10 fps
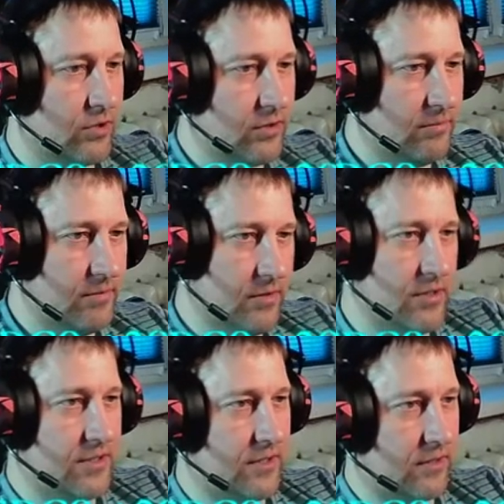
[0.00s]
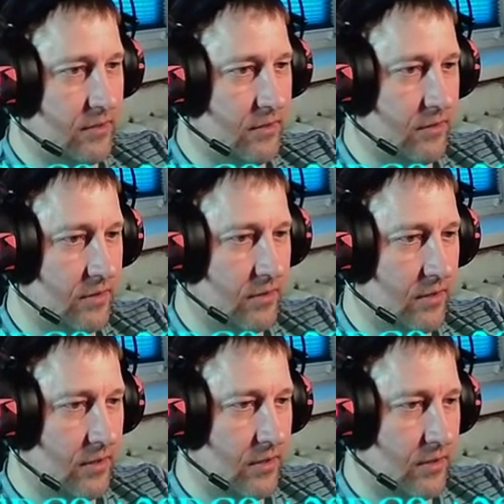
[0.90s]
ты 50, да?
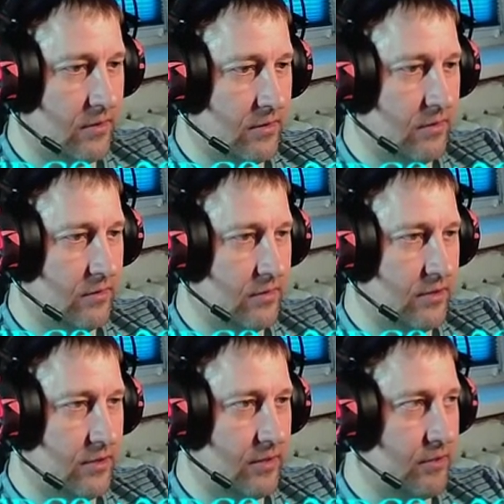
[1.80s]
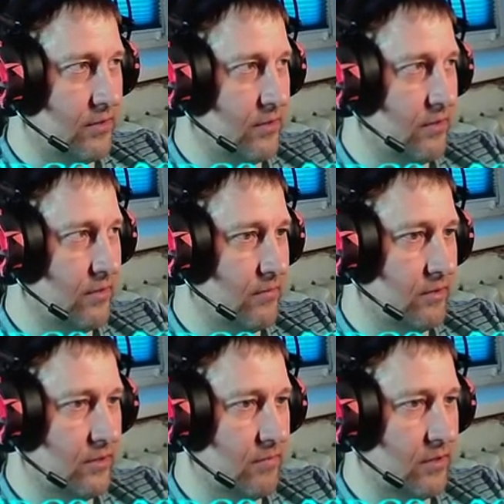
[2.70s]
И за 70 давай мы
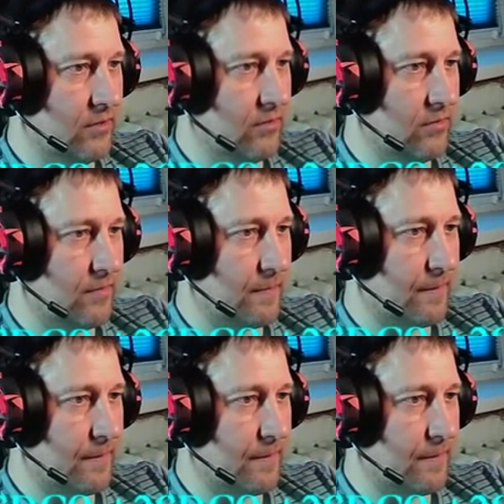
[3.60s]
тебя откроем.